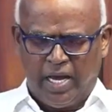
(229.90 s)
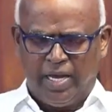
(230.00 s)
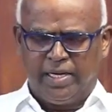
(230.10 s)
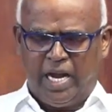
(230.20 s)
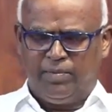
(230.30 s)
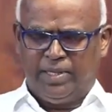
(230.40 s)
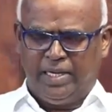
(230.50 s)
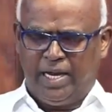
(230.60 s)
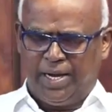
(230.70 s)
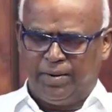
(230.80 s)
நான்காம்
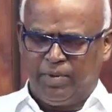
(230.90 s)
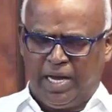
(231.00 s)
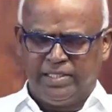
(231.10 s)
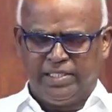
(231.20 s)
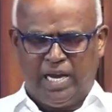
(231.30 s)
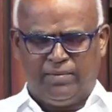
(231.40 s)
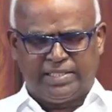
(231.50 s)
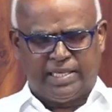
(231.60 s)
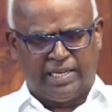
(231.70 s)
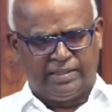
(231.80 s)
அதிகாரம் அஞ்சாம்
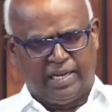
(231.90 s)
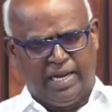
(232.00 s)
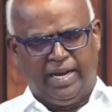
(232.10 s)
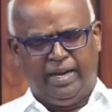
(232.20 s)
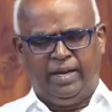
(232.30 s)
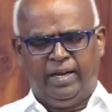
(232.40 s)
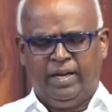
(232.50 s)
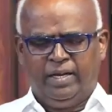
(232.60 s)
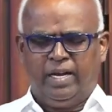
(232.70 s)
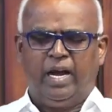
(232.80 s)
வசனத்திலே
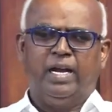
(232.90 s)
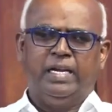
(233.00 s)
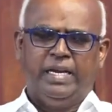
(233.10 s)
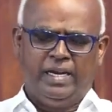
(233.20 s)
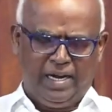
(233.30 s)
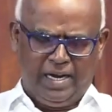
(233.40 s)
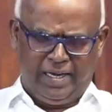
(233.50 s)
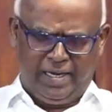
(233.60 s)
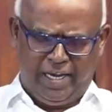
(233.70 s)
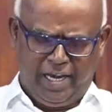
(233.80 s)
நாங்கள்
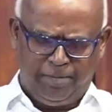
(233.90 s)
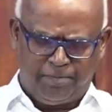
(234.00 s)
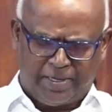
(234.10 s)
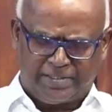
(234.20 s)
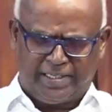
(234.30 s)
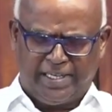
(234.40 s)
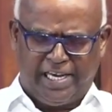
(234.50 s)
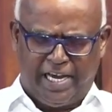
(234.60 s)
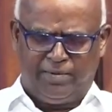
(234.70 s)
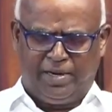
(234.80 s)
எங்களையே
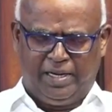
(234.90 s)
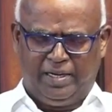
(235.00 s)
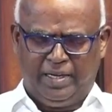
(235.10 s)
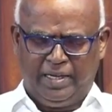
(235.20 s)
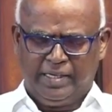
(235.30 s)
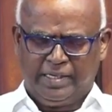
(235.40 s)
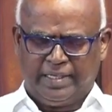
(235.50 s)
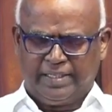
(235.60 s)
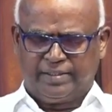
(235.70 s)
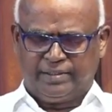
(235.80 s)
பிரசங்கியாமல்
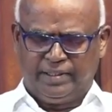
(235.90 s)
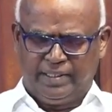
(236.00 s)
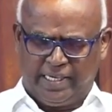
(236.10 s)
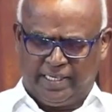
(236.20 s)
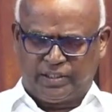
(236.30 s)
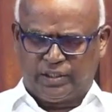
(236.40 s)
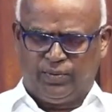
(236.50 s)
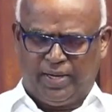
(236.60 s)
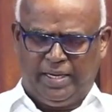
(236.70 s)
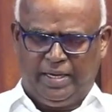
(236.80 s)
கிறிஸ்து
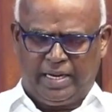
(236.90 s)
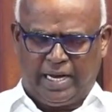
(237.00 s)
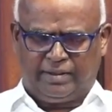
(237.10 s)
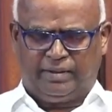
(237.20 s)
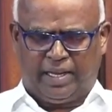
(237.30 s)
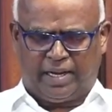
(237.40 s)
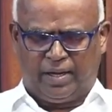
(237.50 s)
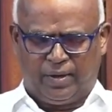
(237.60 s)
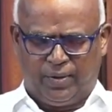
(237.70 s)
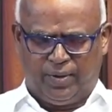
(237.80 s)
இயேசுவை கத்தர்
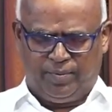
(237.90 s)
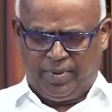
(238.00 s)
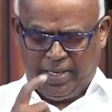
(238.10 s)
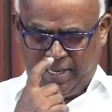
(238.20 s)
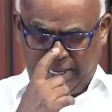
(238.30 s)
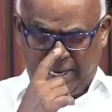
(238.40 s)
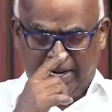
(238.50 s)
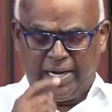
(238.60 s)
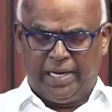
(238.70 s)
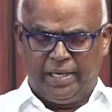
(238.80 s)
என்றும்
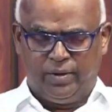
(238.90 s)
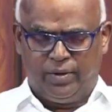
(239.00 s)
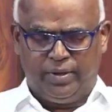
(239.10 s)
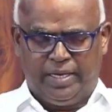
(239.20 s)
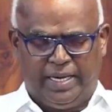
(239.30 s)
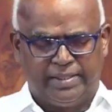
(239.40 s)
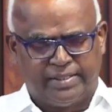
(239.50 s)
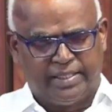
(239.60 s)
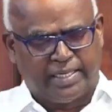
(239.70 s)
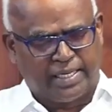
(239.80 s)
எங்களையோ இயேசு